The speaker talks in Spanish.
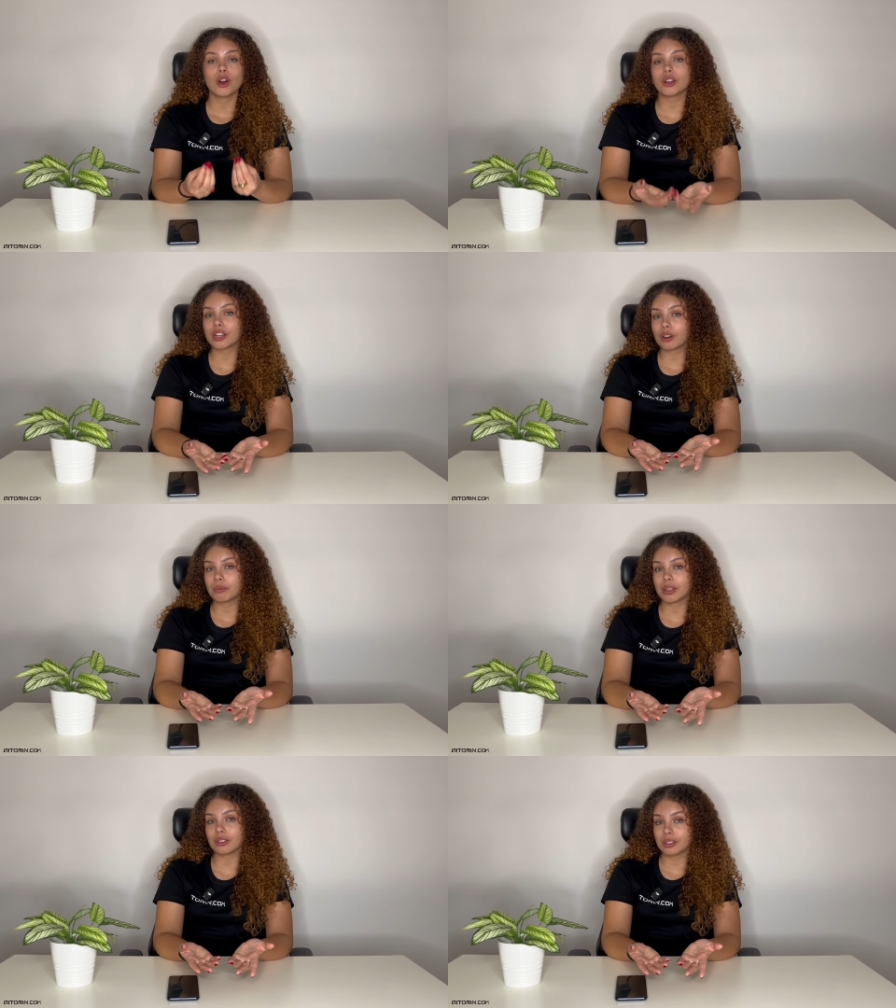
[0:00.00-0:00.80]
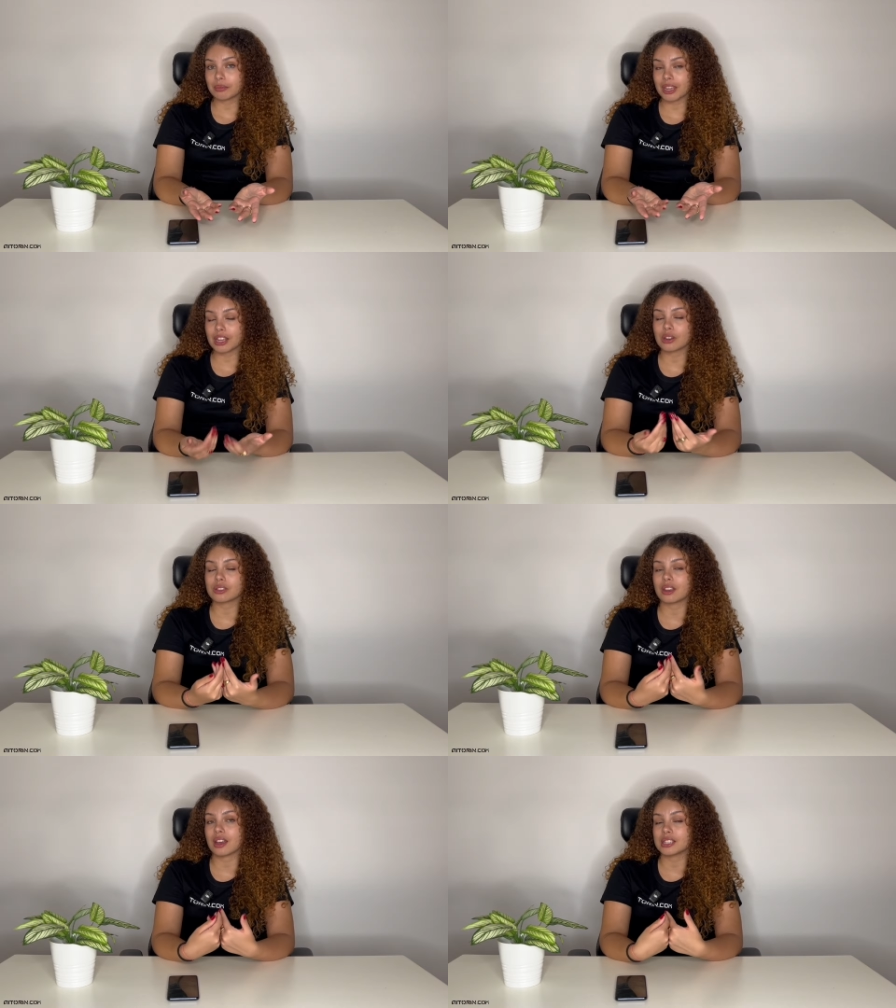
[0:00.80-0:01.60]
os recomiendo también que
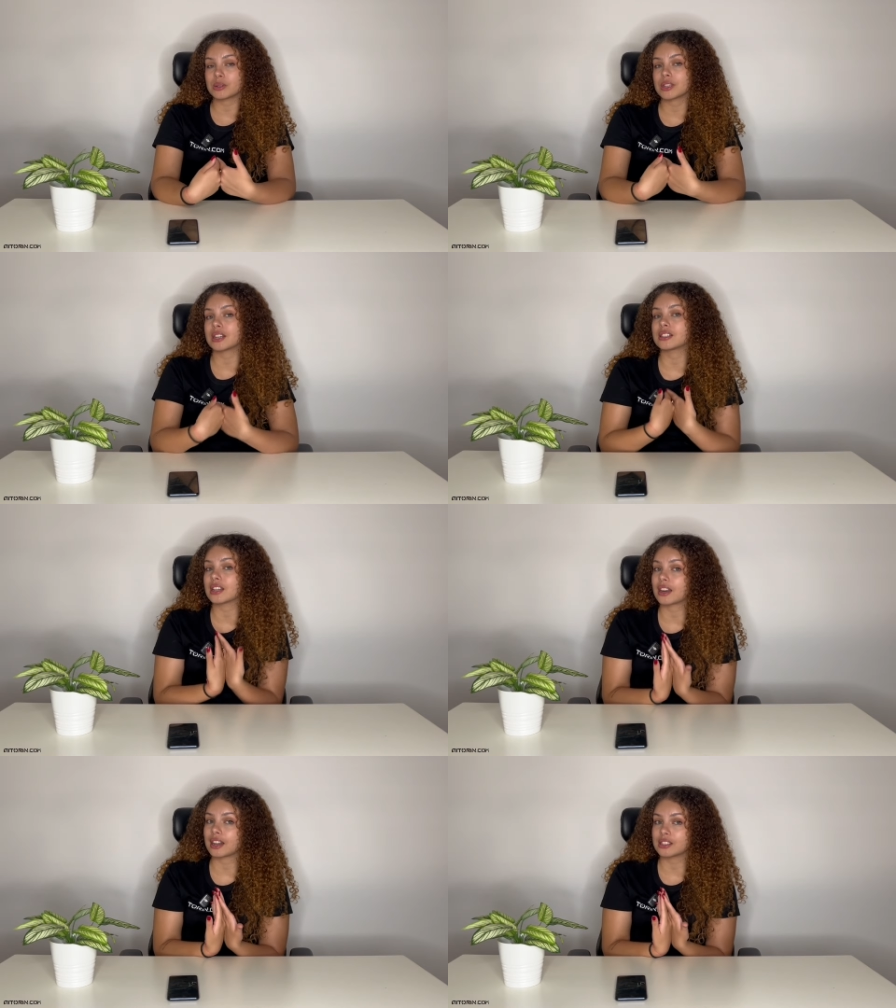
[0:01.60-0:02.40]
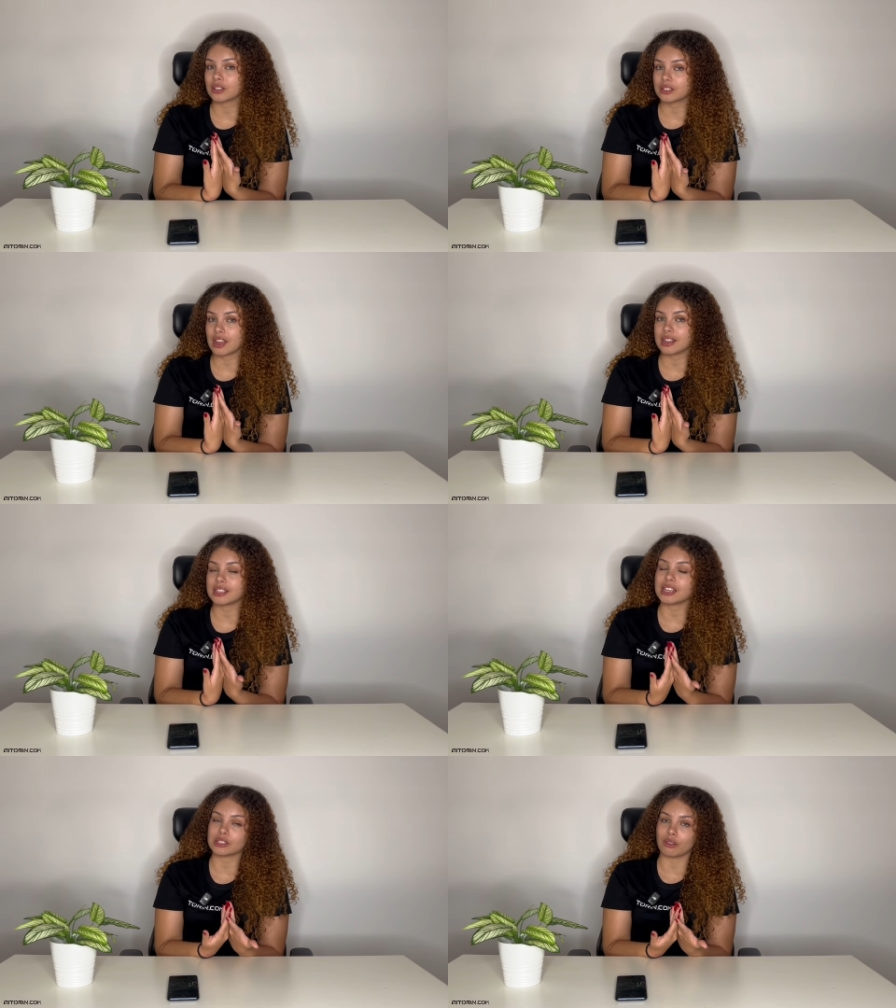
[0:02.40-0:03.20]
nos sigáis de nuestras redes
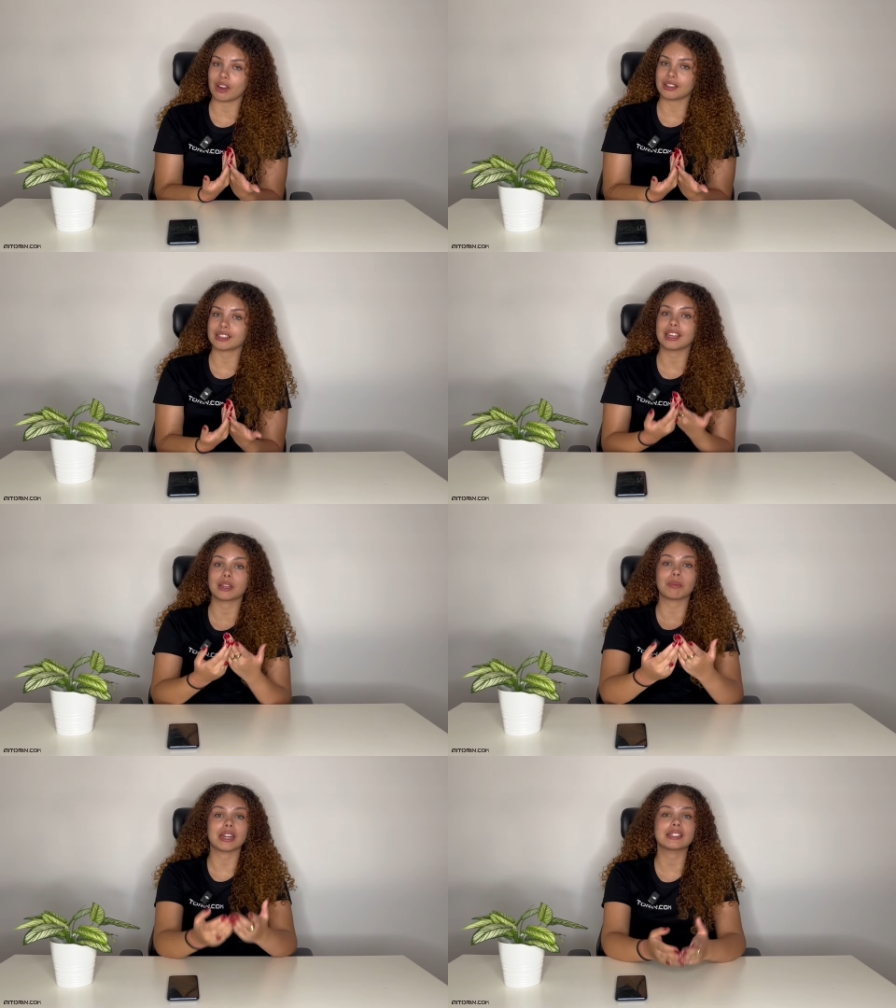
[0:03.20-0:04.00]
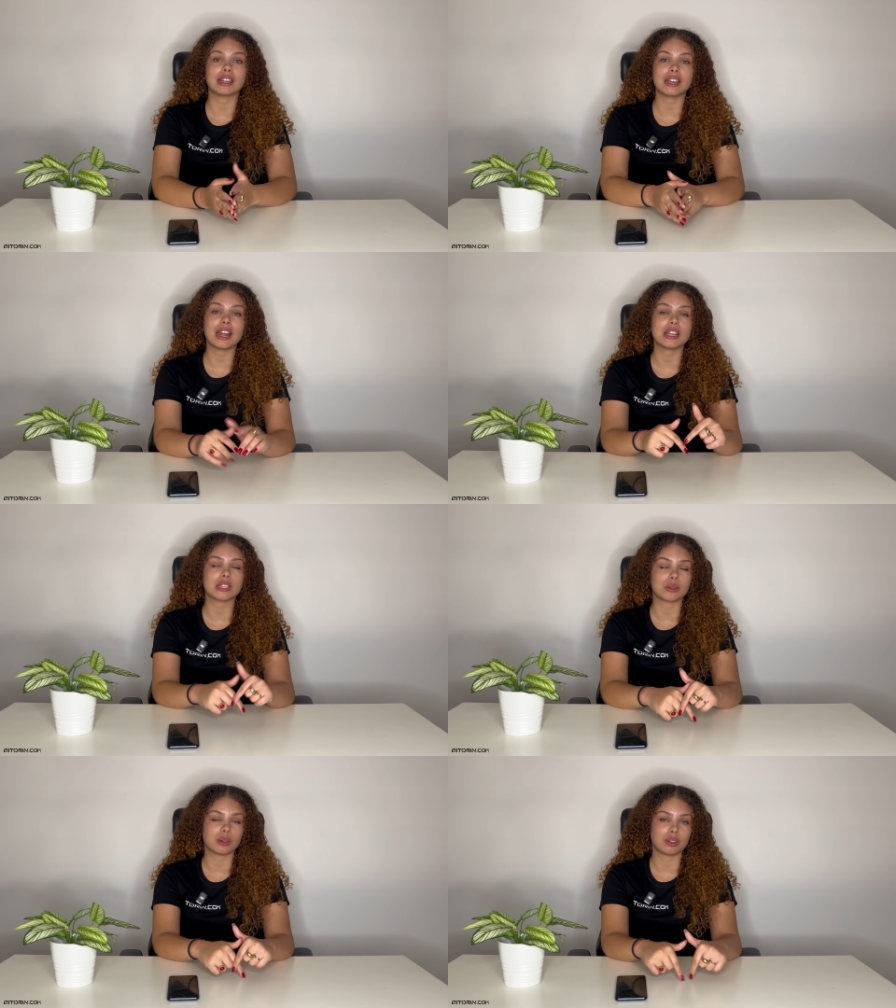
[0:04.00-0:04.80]
sociales Isnoval, que también estarán en la
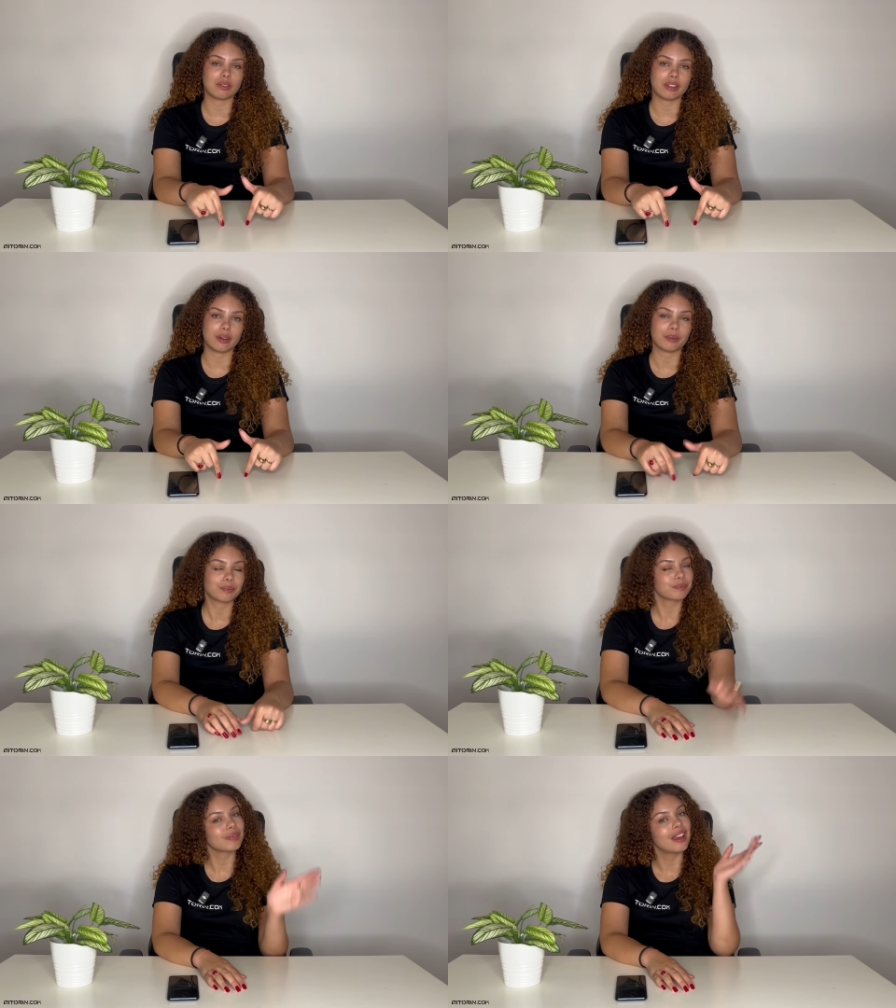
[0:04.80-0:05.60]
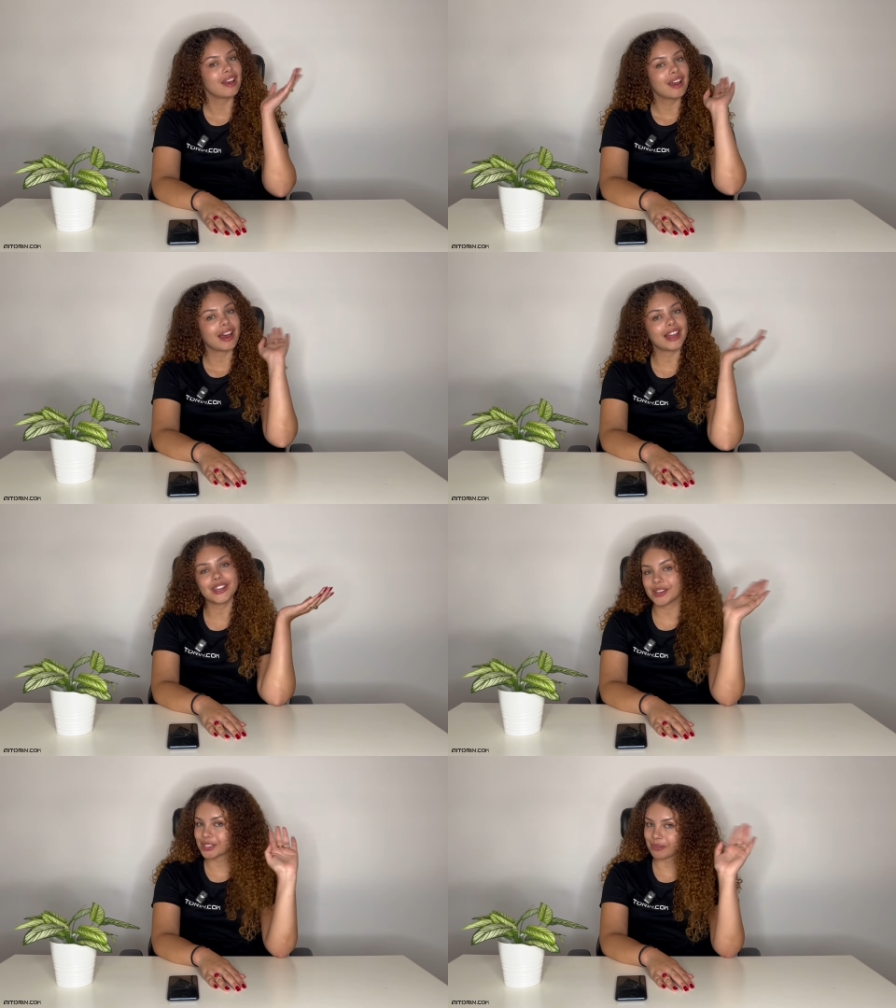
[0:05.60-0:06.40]
descripción del video.
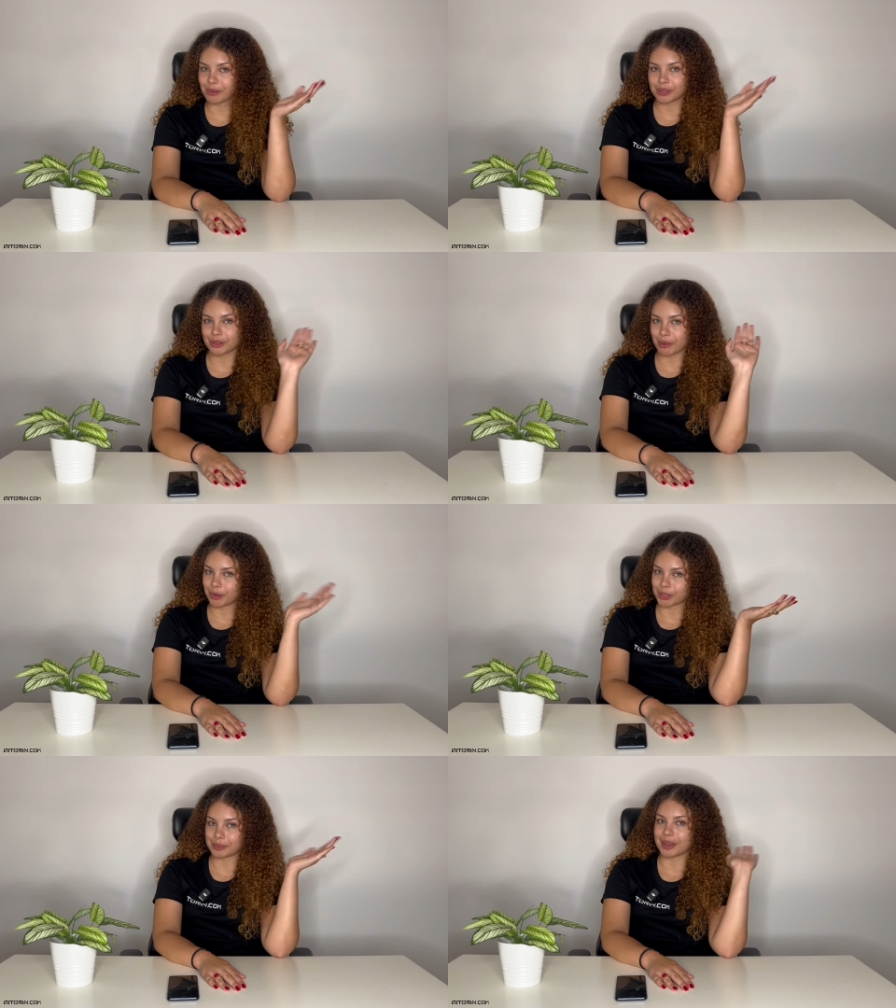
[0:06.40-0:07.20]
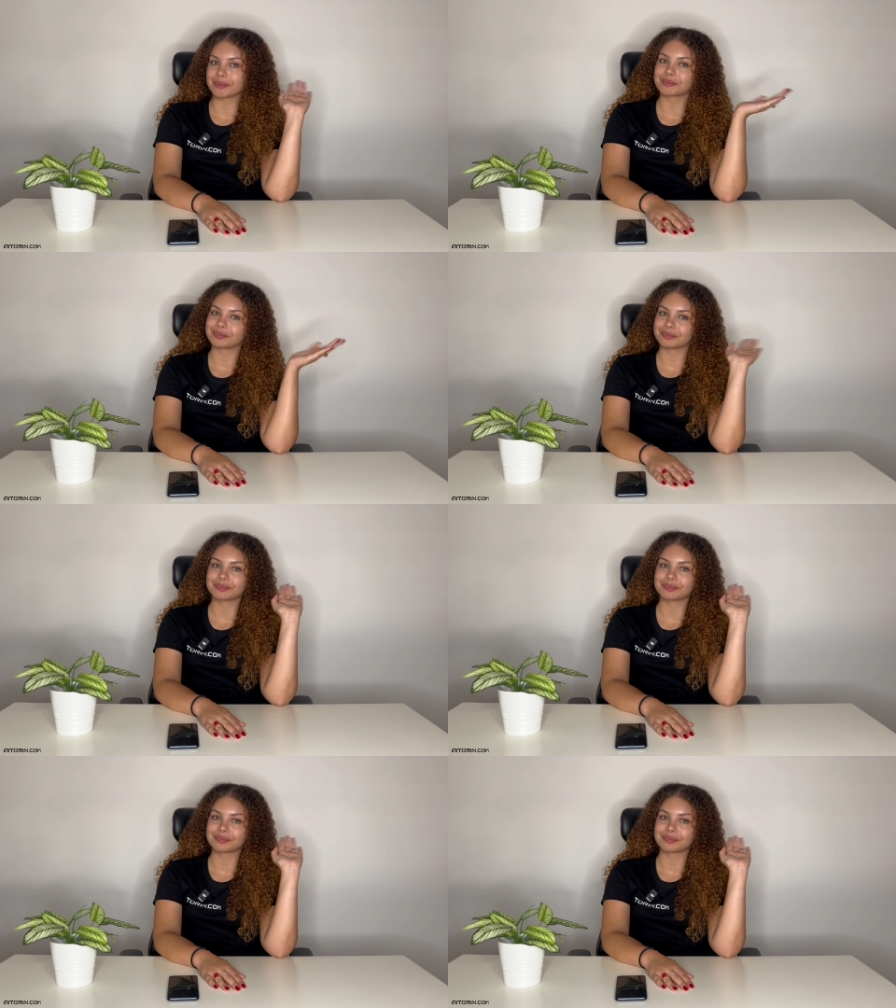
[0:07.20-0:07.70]
Adiós, nos vemos en una próxima.